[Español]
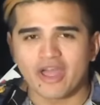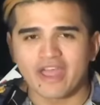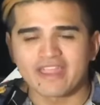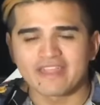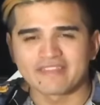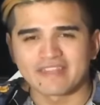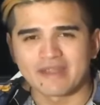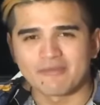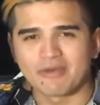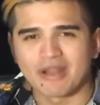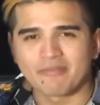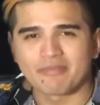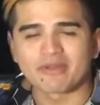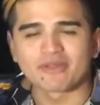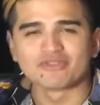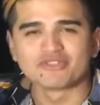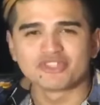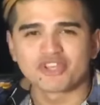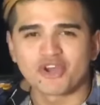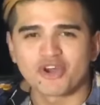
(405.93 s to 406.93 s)
ya tenemos la
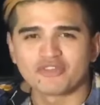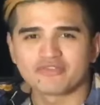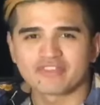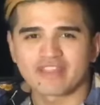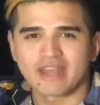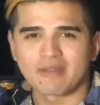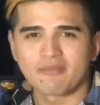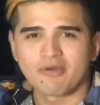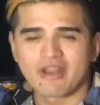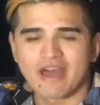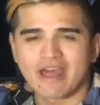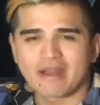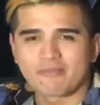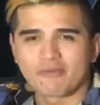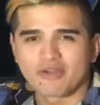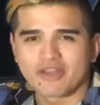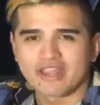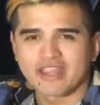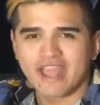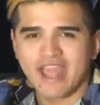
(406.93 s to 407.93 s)
percusión, tenemos la
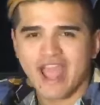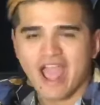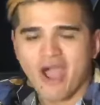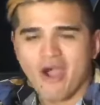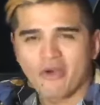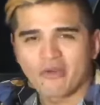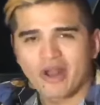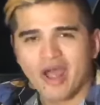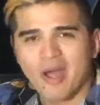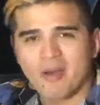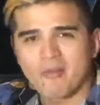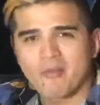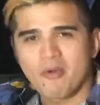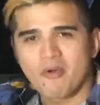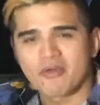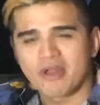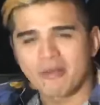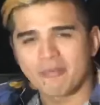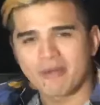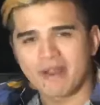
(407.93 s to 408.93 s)
armonía, ahora vamos
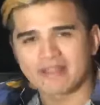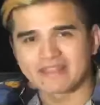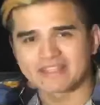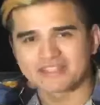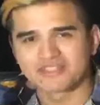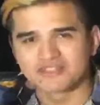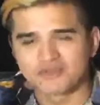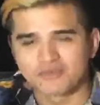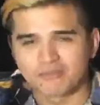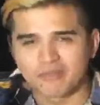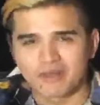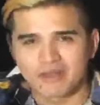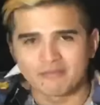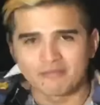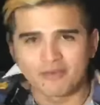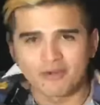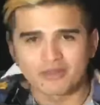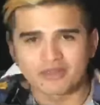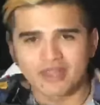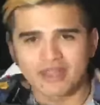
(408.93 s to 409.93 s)
a una parte súper
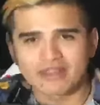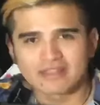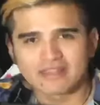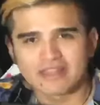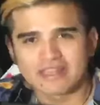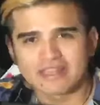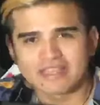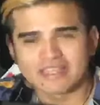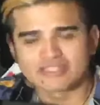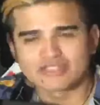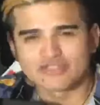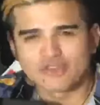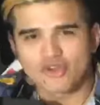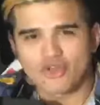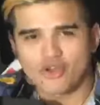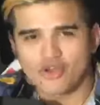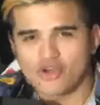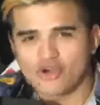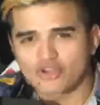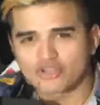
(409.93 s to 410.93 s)
importante que
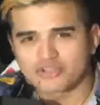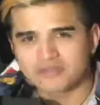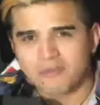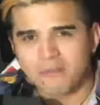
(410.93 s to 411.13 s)
son los